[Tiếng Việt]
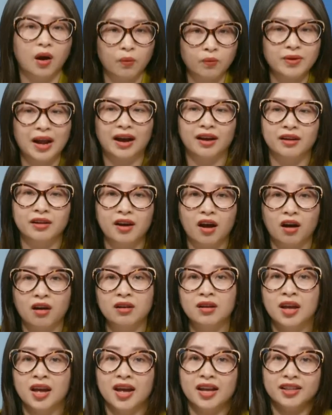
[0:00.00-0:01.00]
ổng đặt ở đó
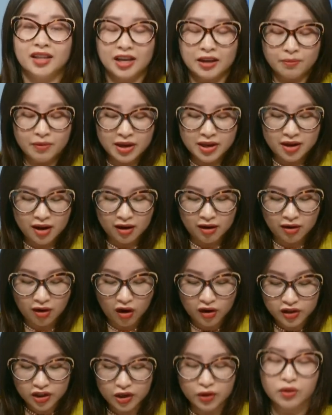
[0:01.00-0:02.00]
thì bây giờ
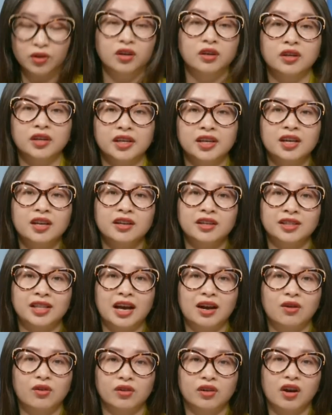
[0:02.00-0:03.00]
có nhiều người người
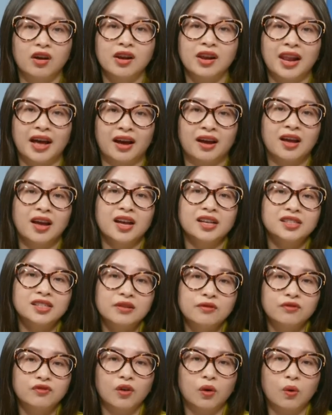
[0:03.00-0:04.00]
ta còn nói là
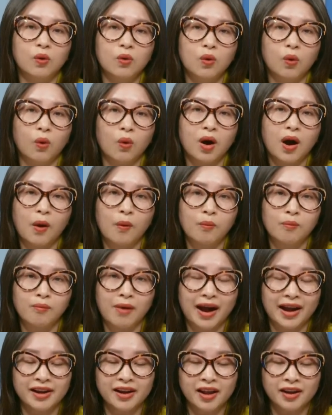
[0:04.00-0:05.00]
chính phủ của ông
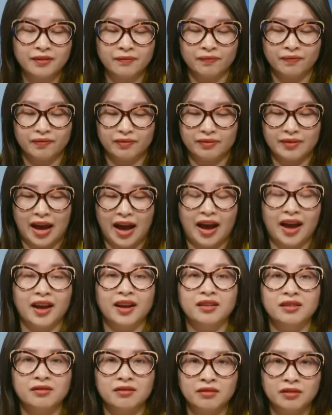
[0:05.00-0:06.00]
Biden
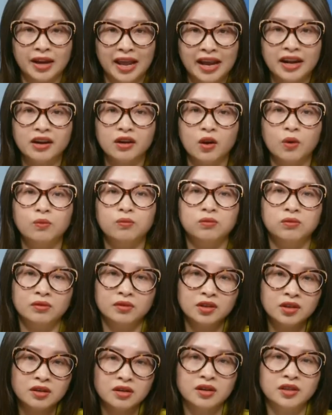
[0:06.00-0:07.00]
đã lén lút
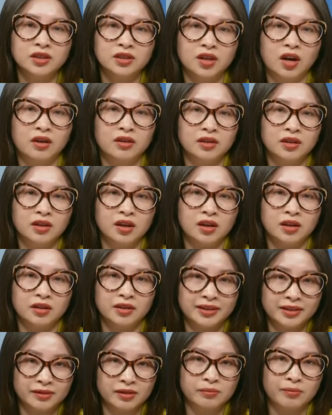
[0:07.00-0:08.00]
đưa cho ờ,
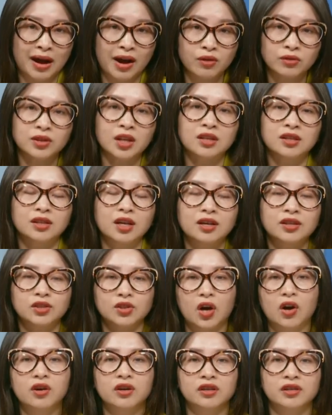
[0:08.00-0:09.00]
báo tin tức
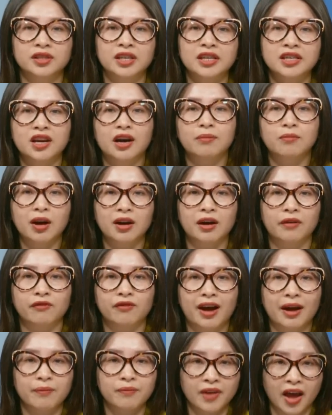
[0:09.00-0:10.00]
cho di dân bất hợp
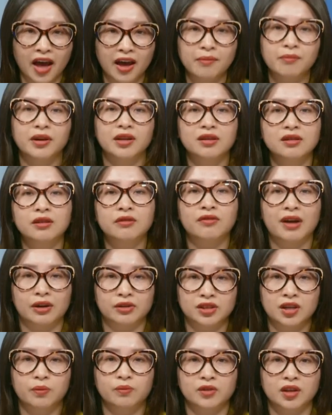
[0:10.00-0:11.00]
pháp để mà đưa vào
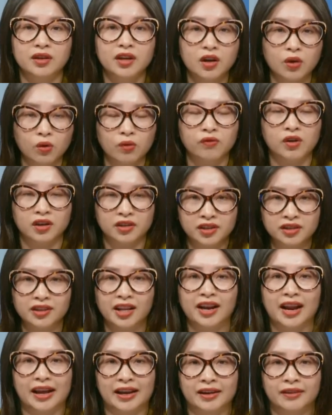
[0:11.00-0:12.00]
trong những cái khu vực như
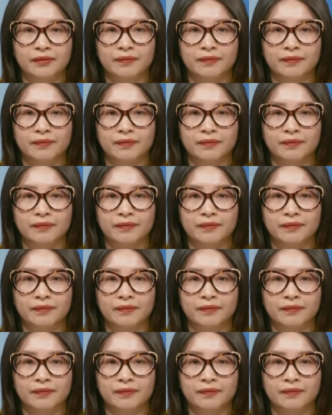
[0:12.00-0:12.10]
thế này